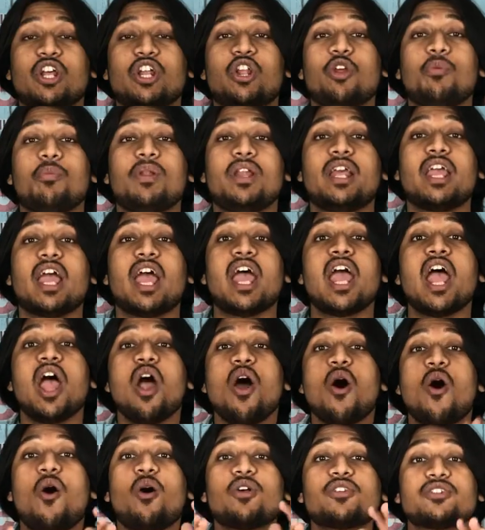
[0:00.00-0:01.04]
देखने को मिल गया है
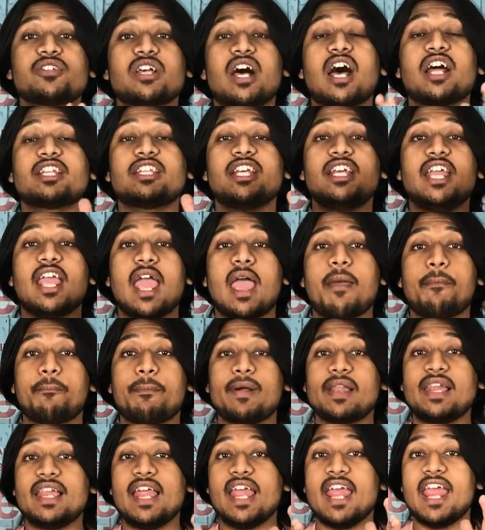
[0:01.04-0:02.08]
और साथ ही
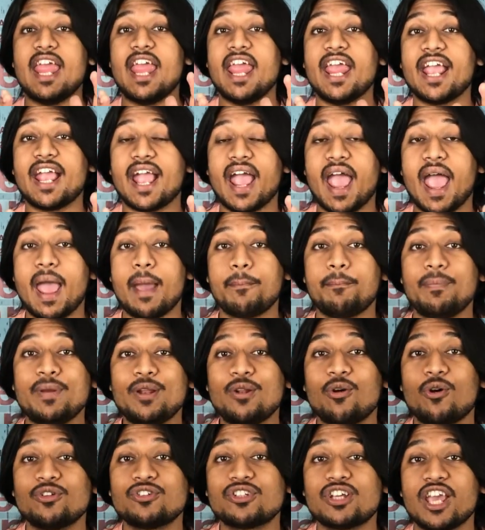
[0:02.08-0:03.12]
एप्पल ने एक ऐप भी
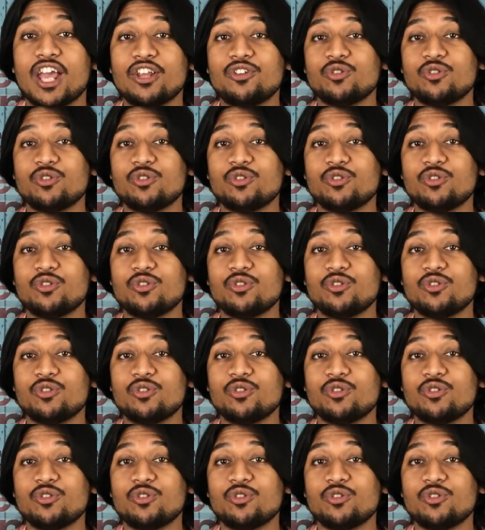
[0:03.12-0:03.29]
लॉन्च किया